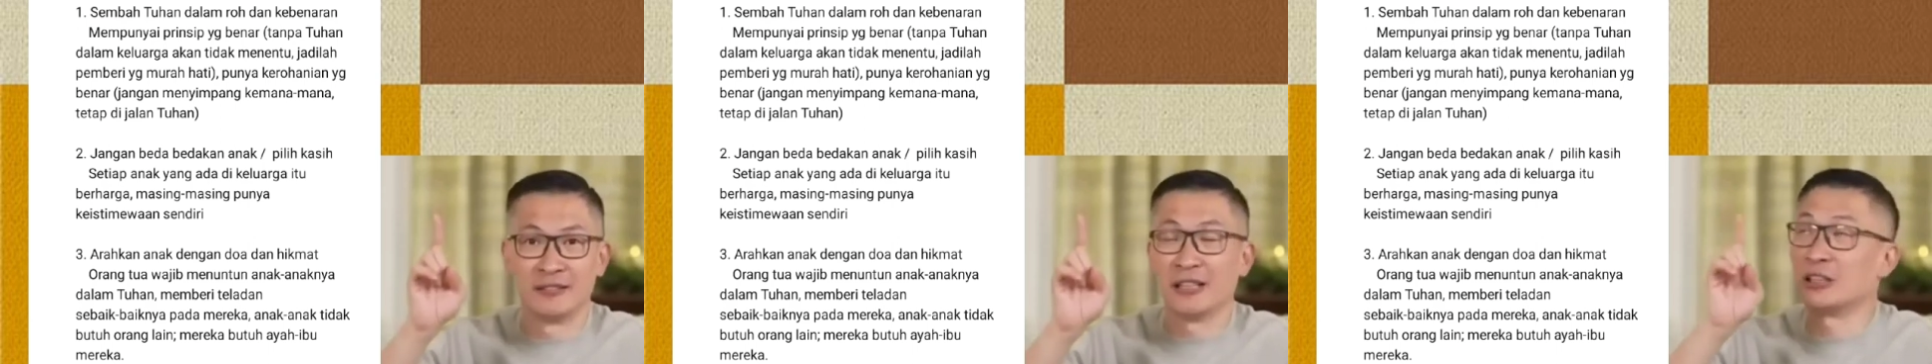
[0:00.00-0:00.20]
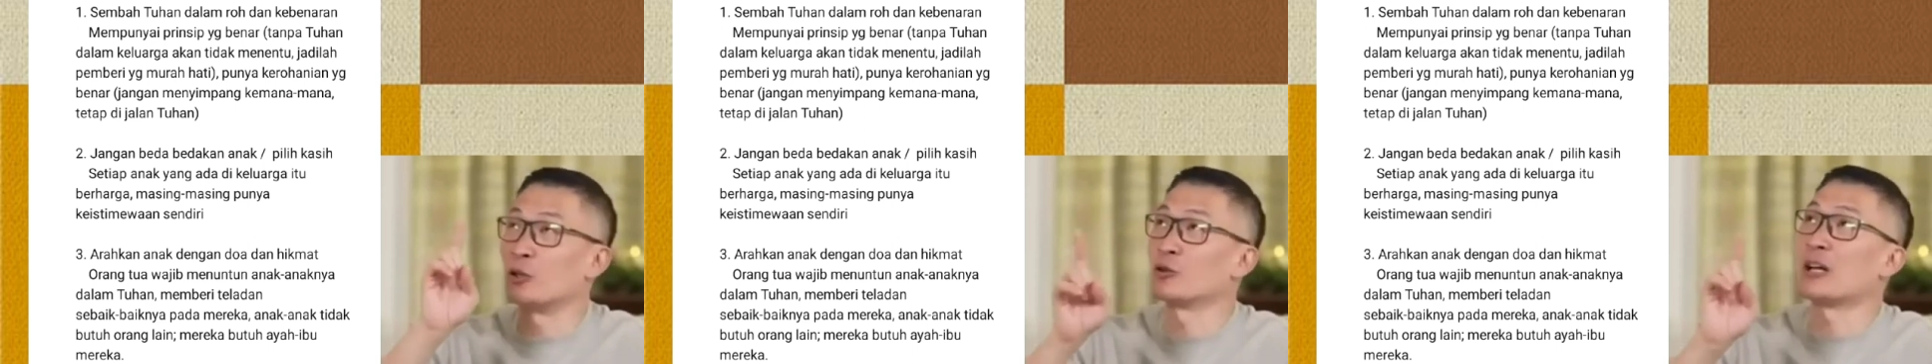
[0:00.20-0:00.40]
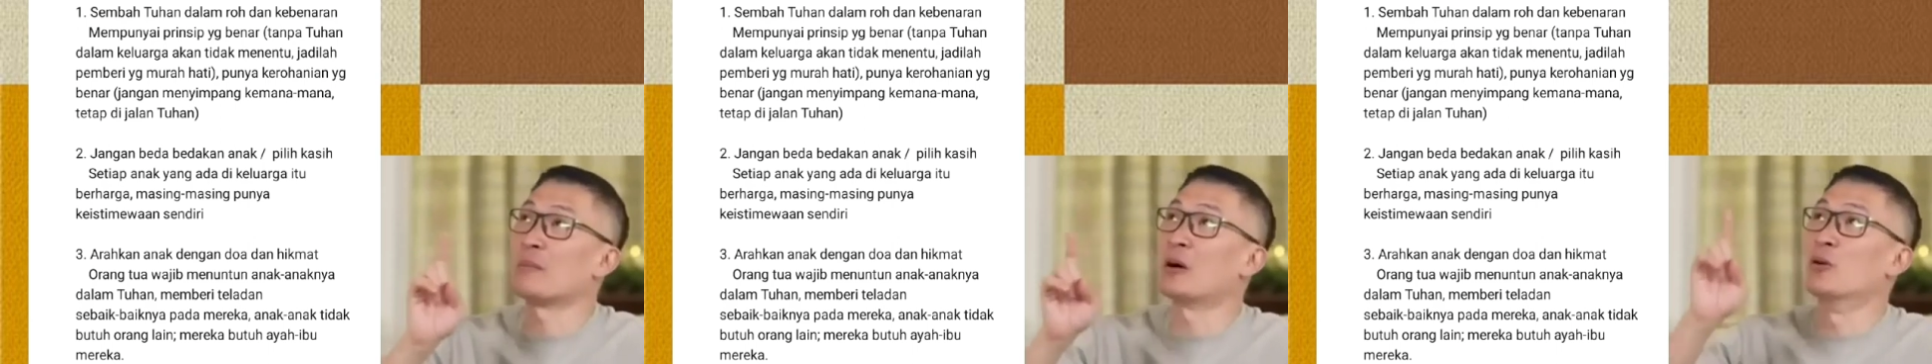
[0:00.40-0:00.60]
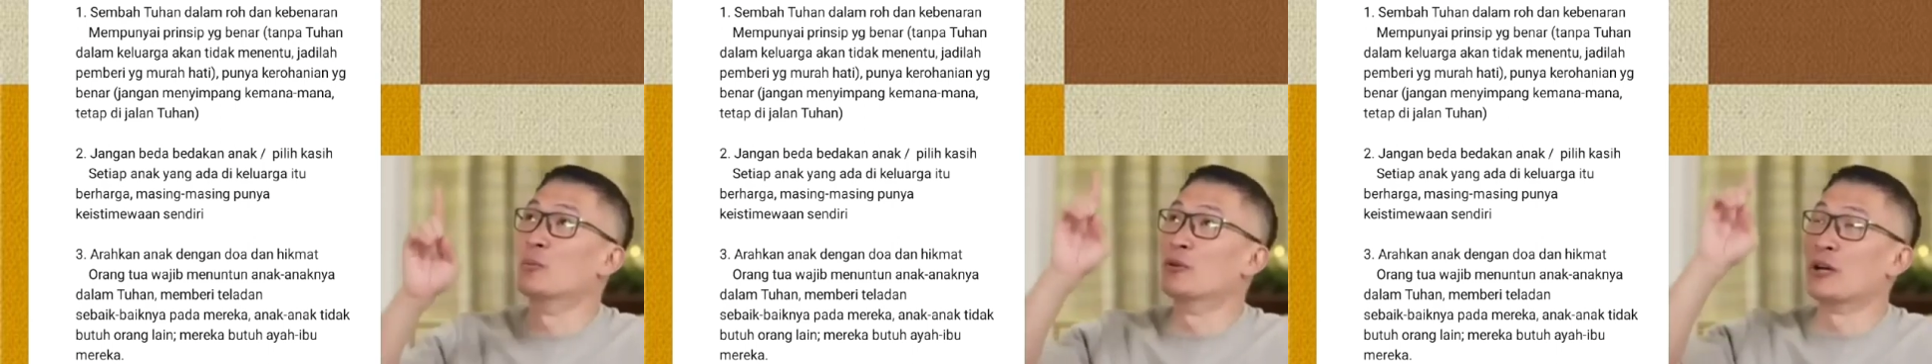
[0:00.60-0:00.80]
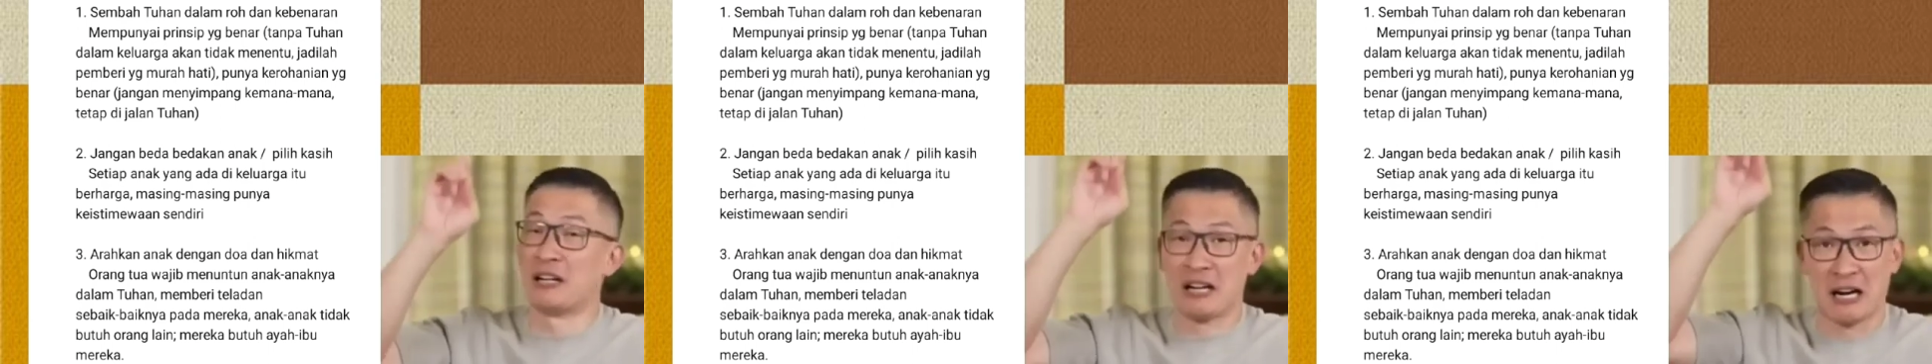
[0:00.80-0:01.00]
dan terutama
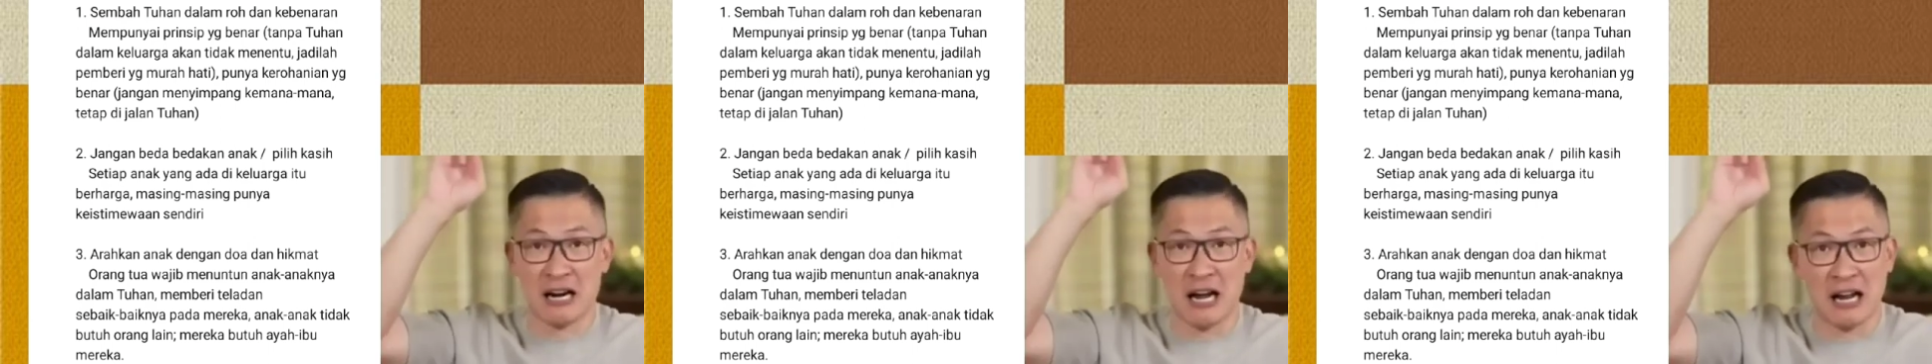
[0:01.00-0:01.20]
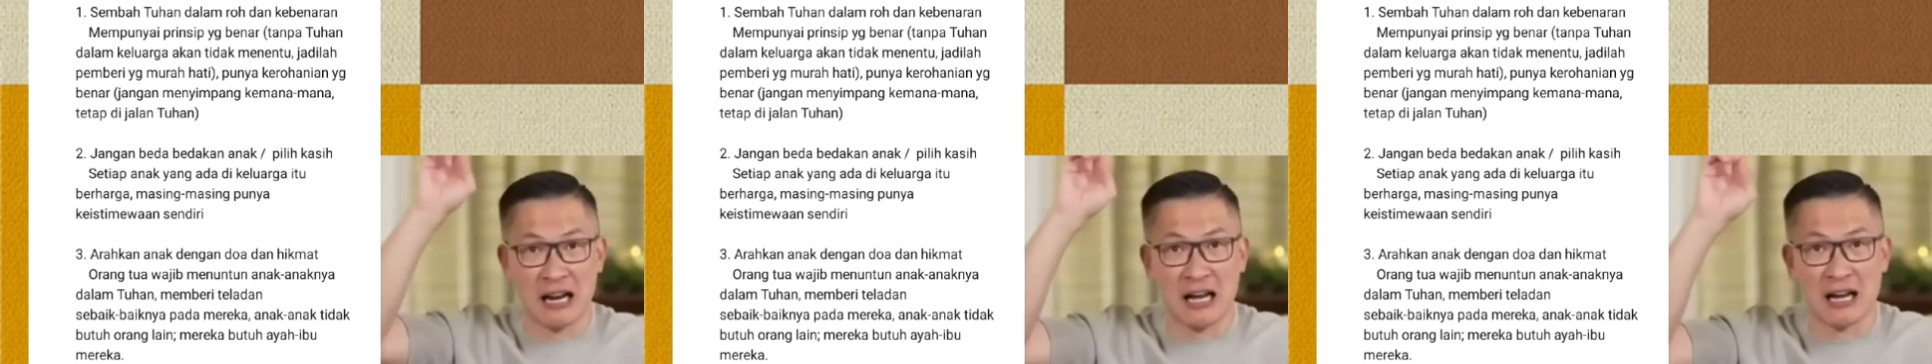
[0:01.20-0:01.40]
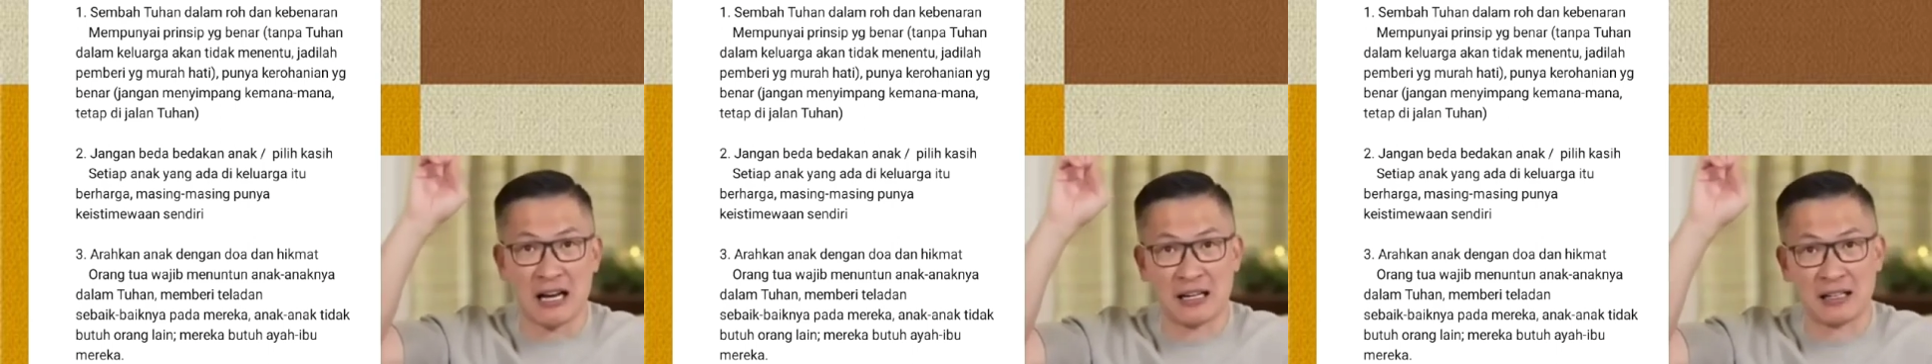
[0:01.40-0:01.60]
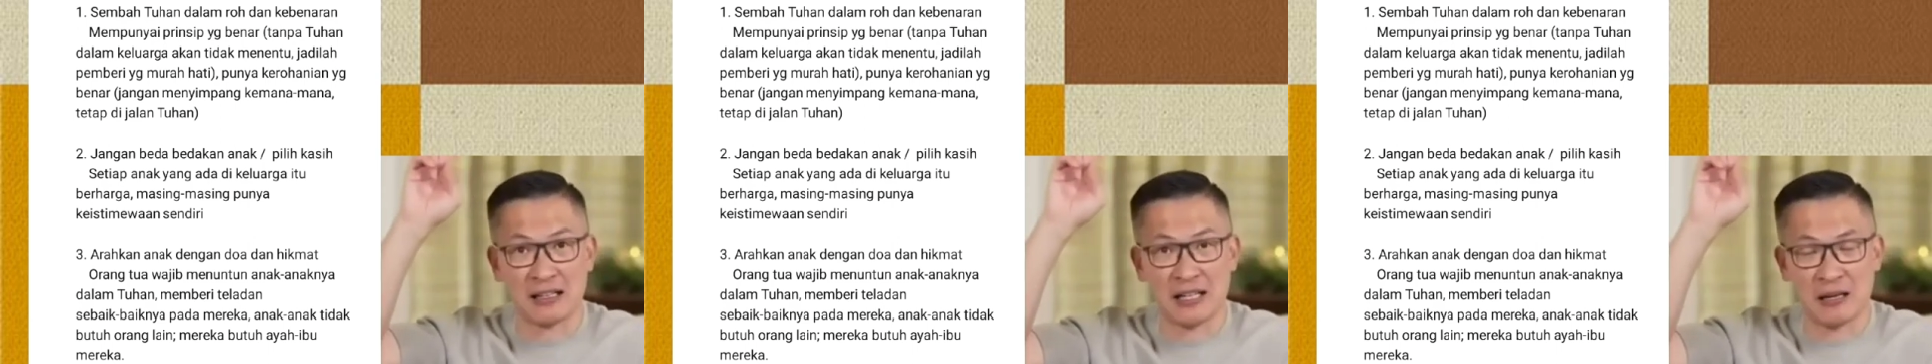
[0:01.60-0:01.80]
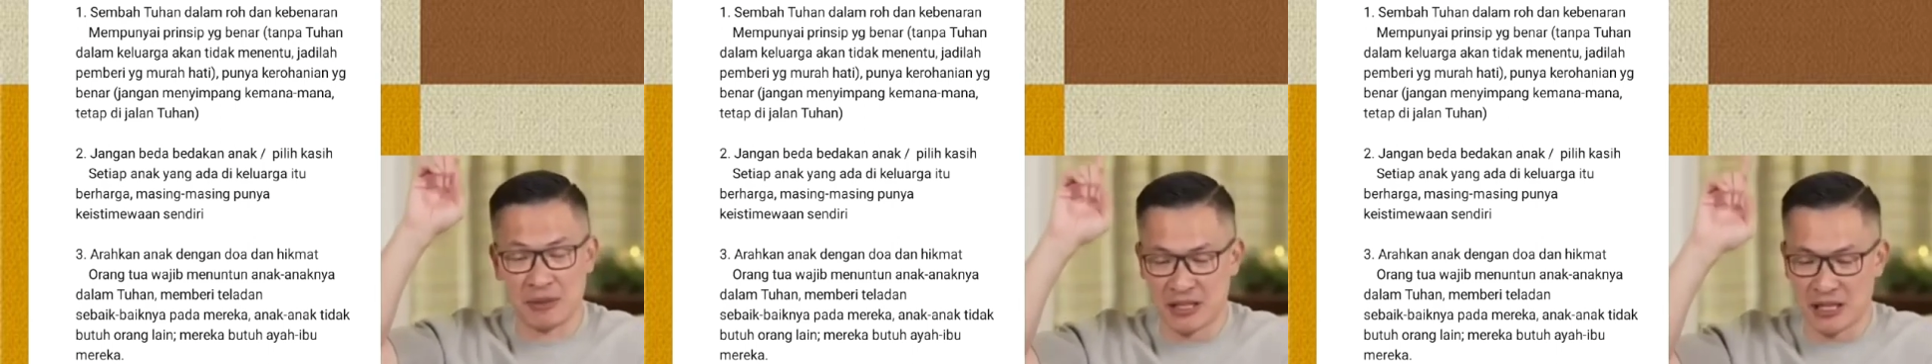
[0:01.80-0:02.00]
hubungan dengan Allah
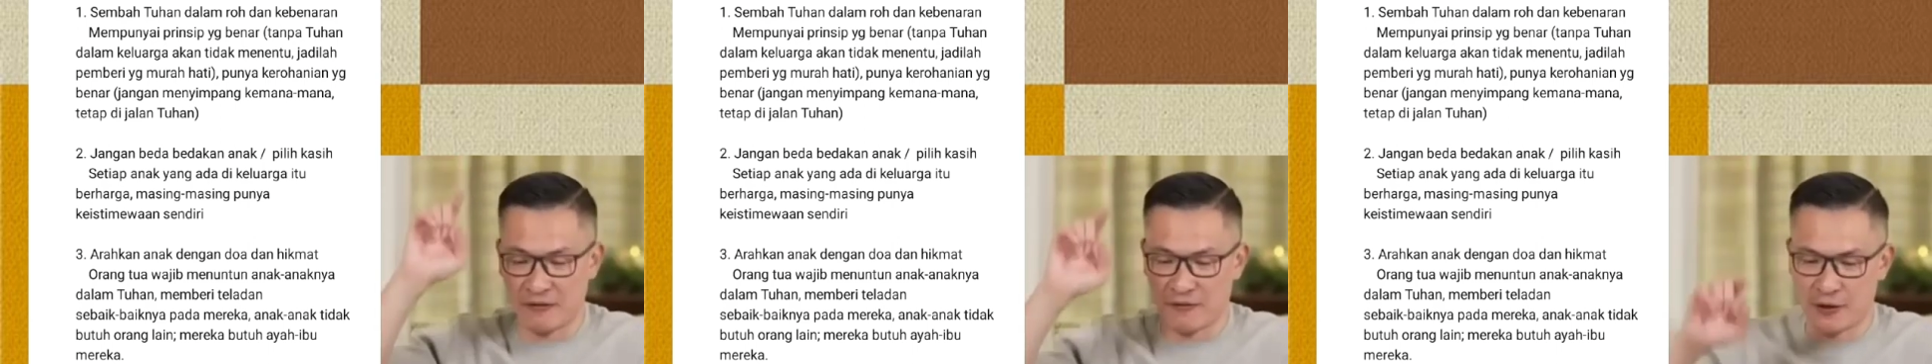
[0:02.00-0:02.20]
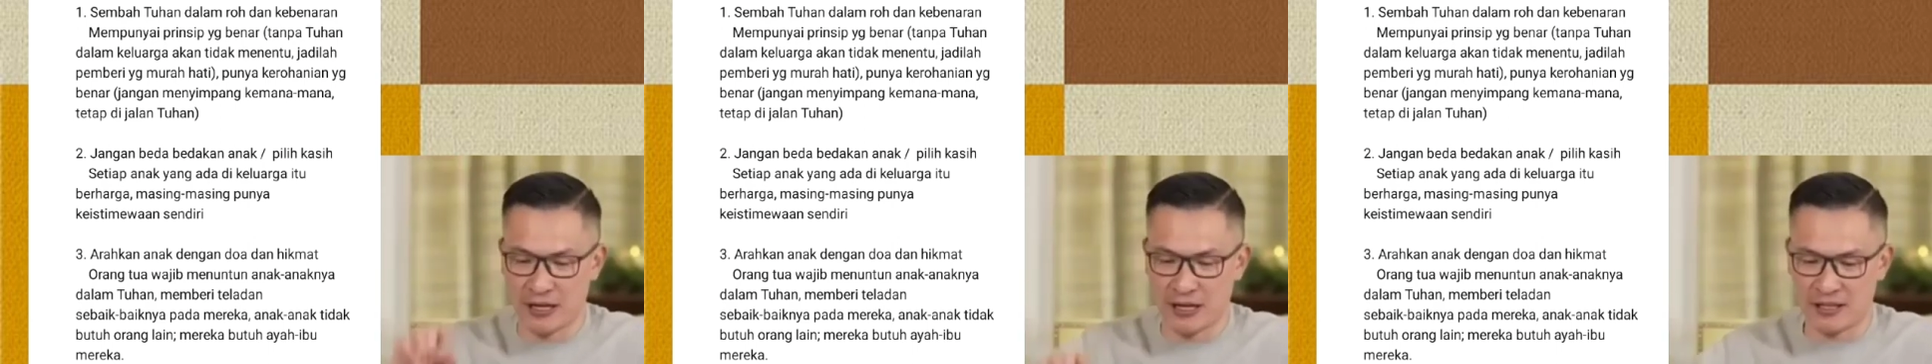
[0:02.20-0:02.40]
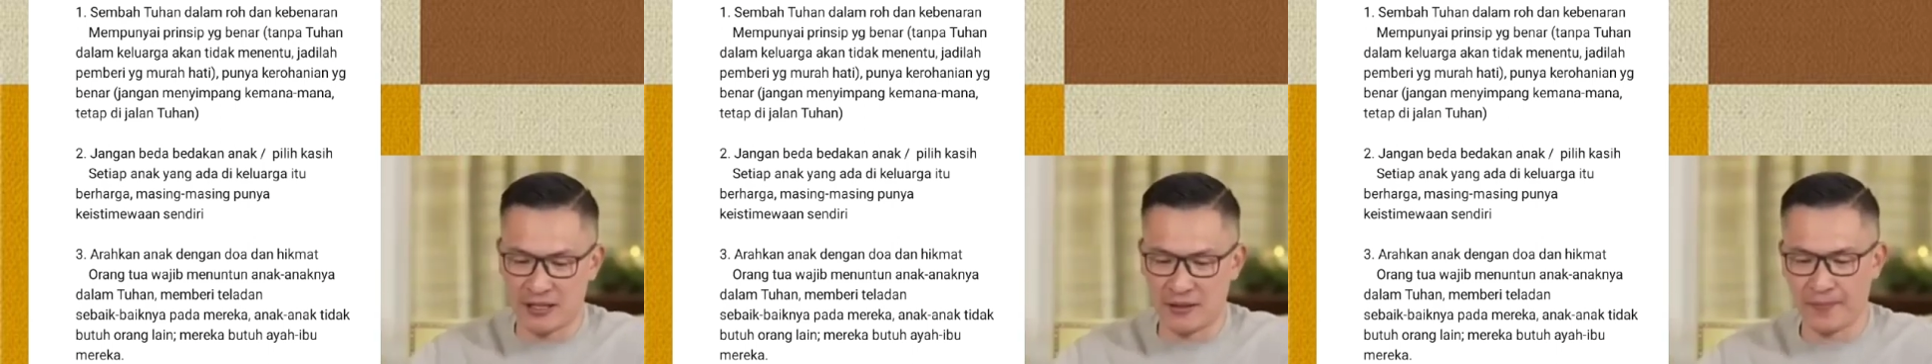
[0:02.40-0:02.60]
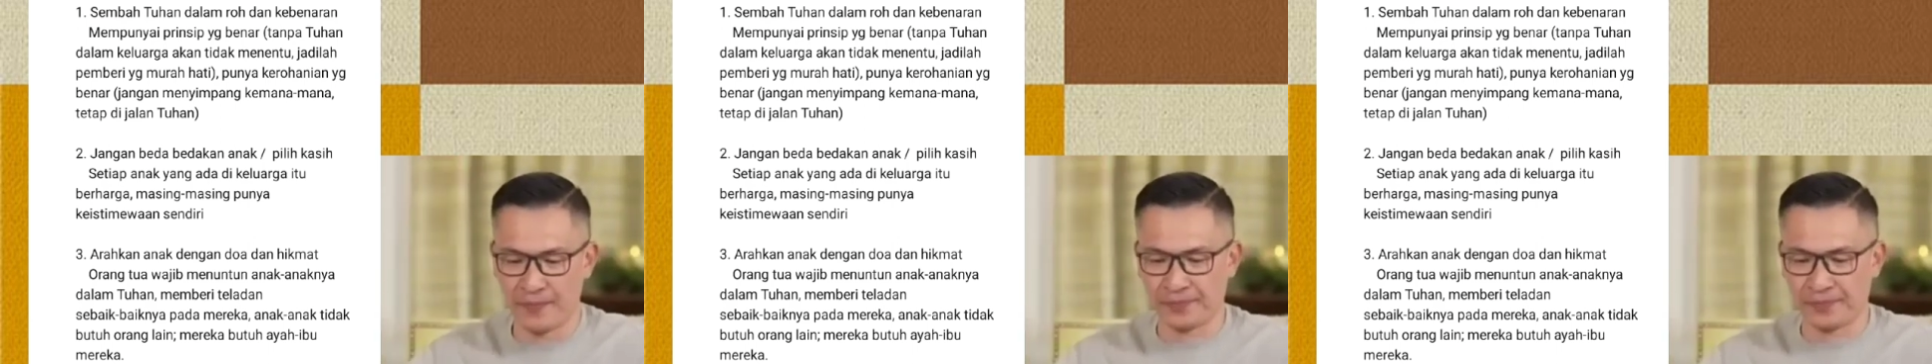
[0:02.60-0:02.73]
yang menjadi fondasi.